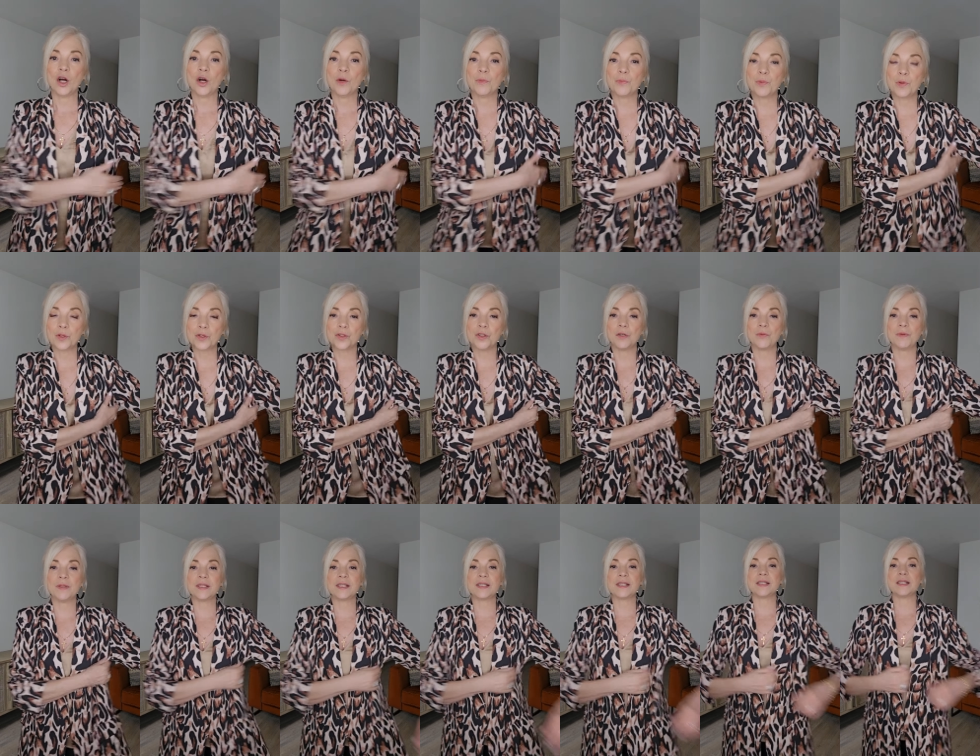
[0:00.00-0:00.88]
Pour
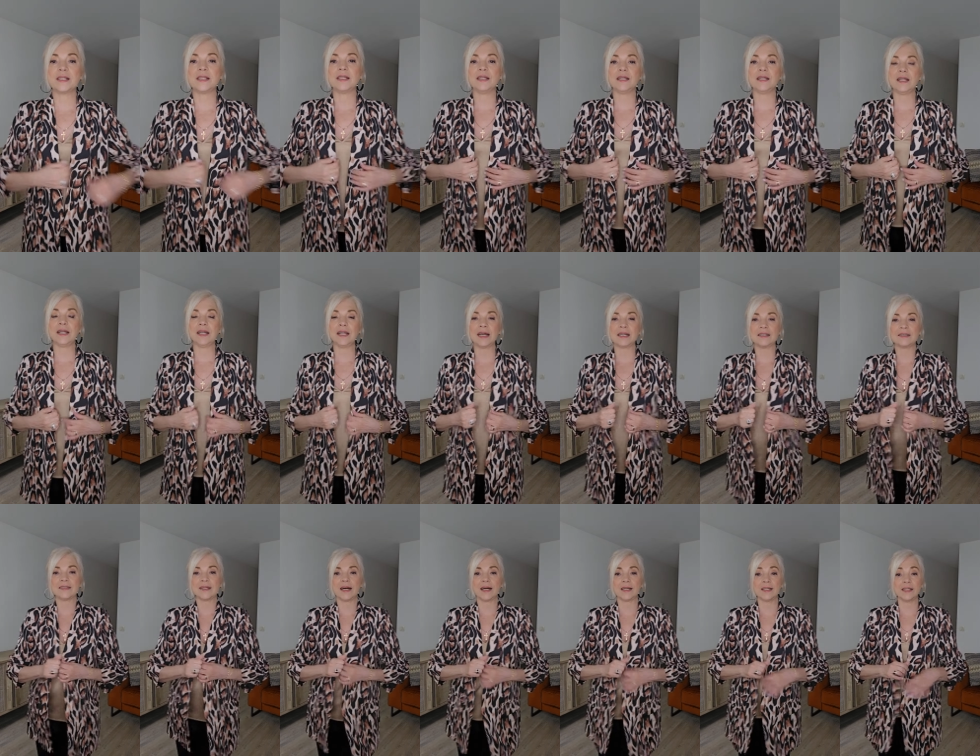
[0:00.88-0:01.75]
celui-ci, la
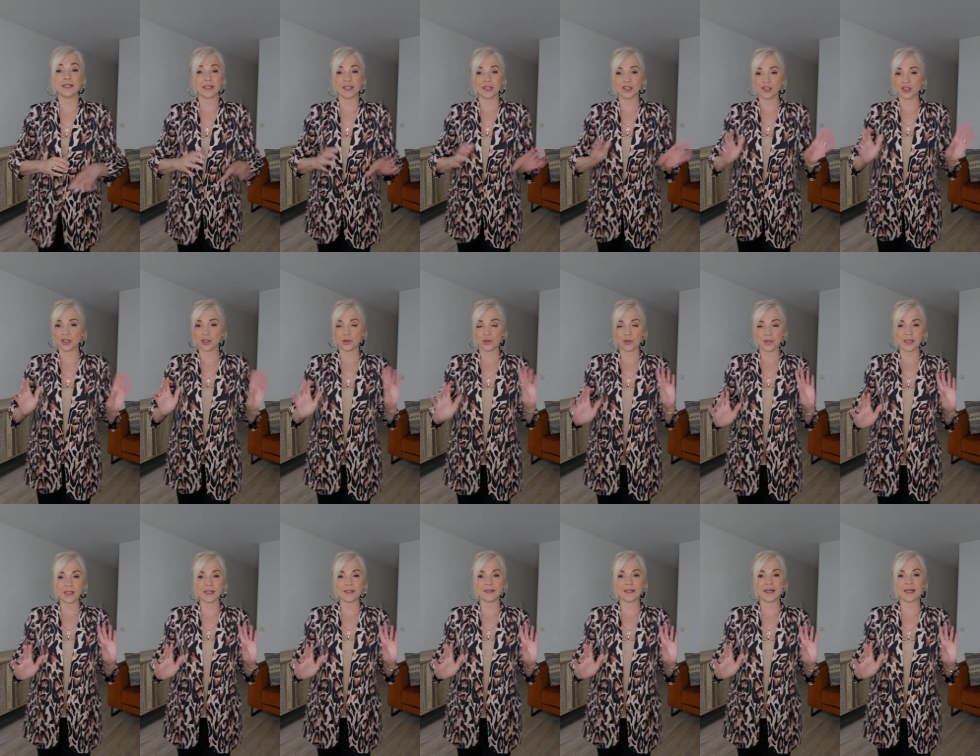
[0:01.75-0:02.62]
taille, j'ai que
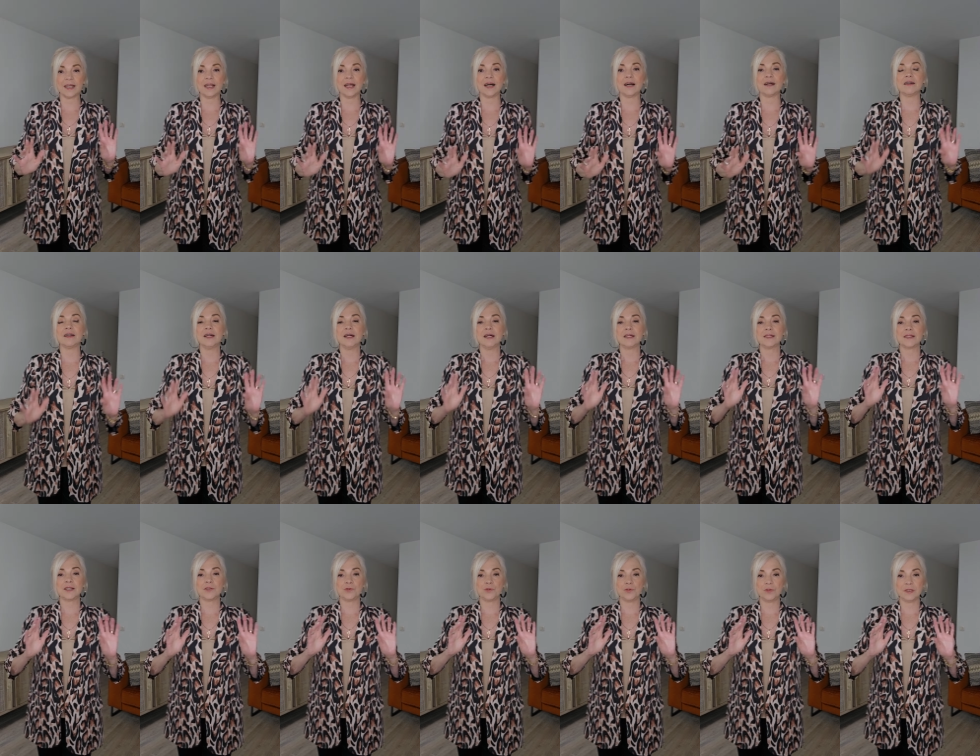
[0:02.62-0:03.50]
cette taille-là.
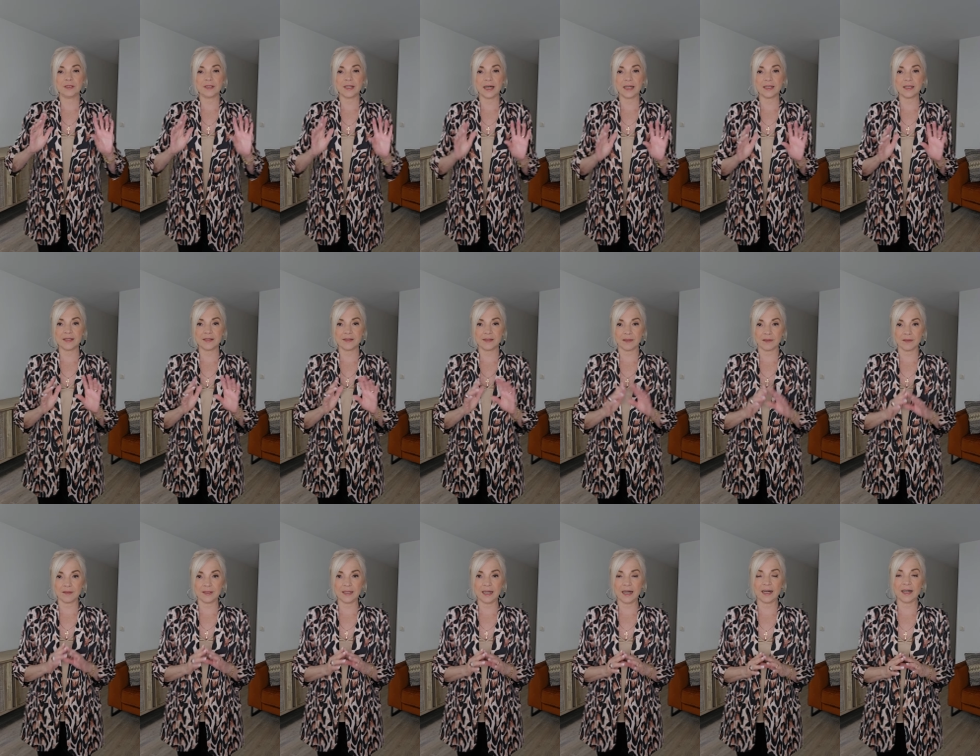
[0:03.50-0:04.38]
C'est une taille
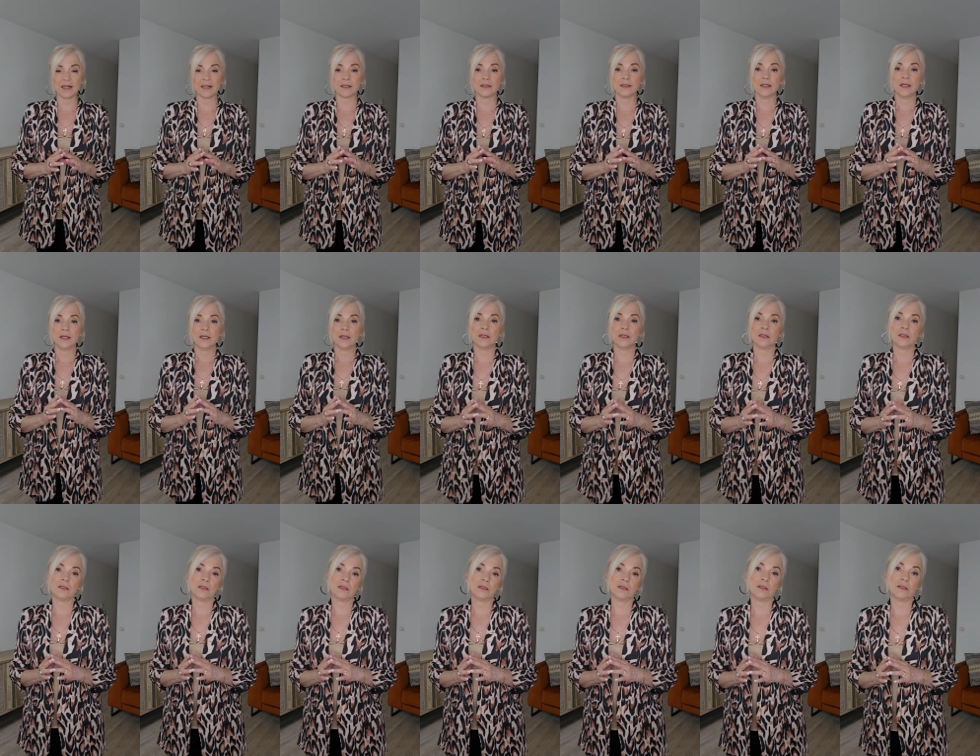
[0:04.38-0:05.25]
standard,
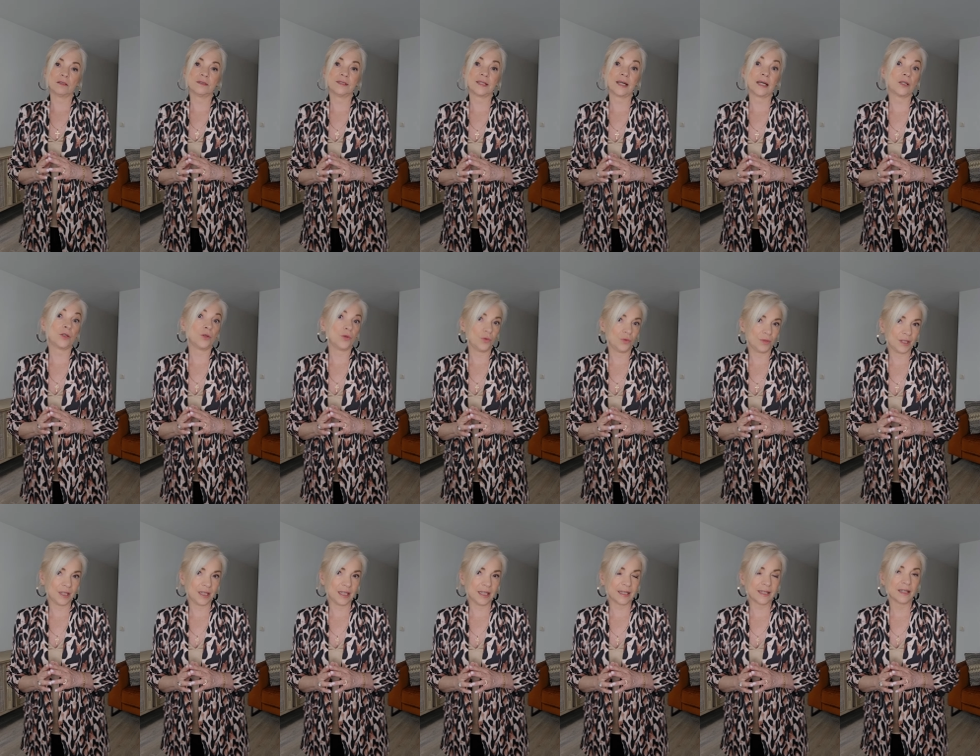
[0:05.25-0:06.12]
euh, taille
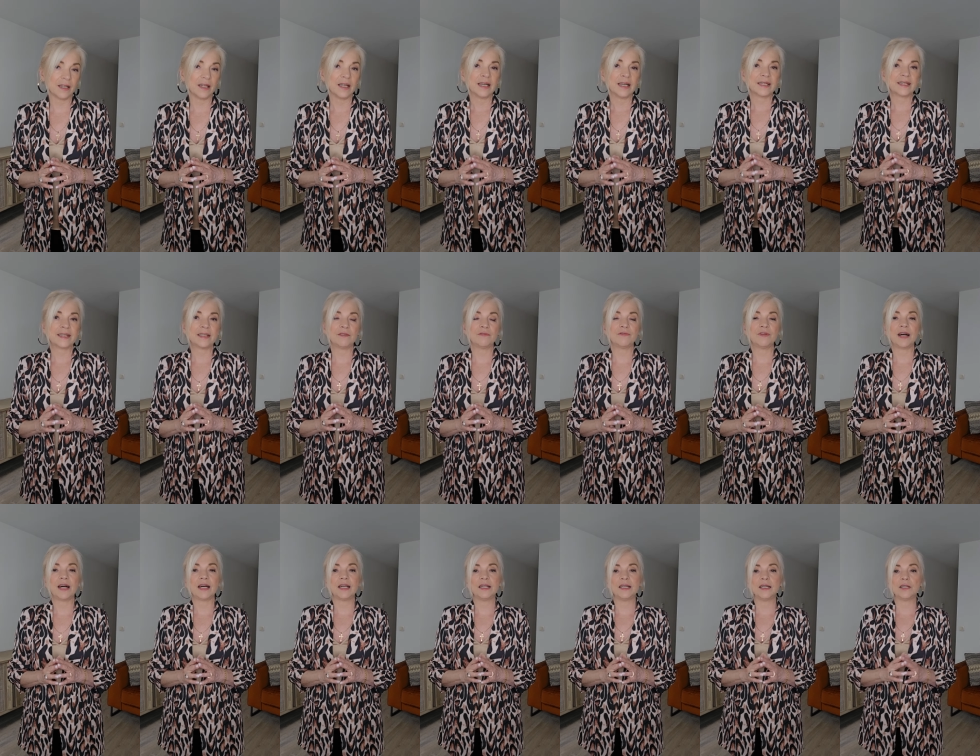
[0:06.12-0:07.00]
unique, qui va
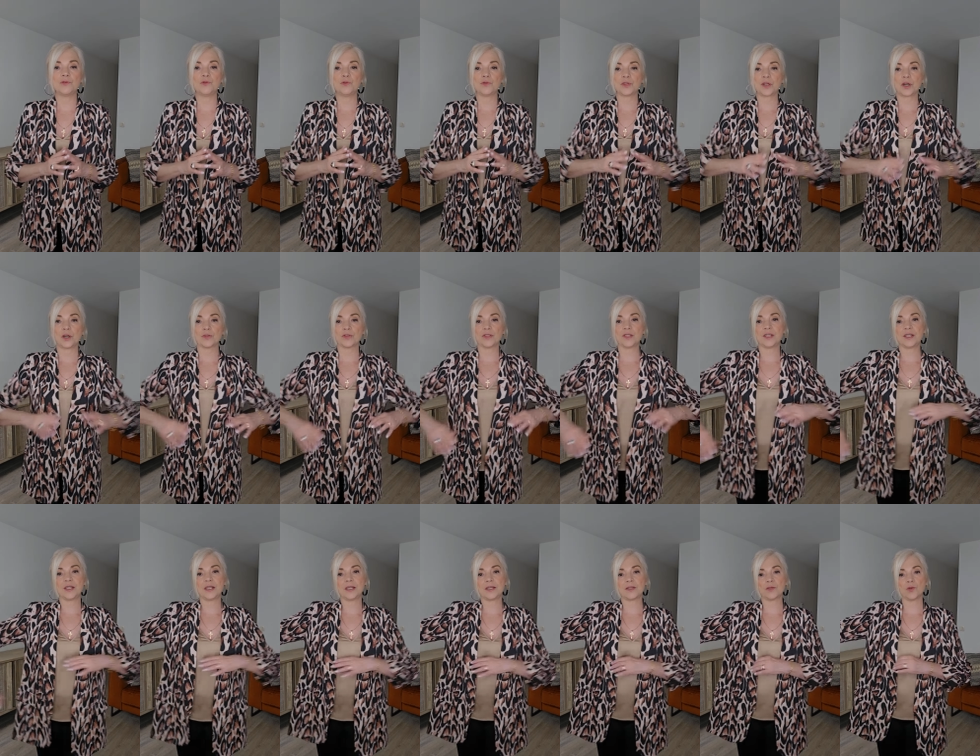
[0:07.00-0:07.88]
aller du 36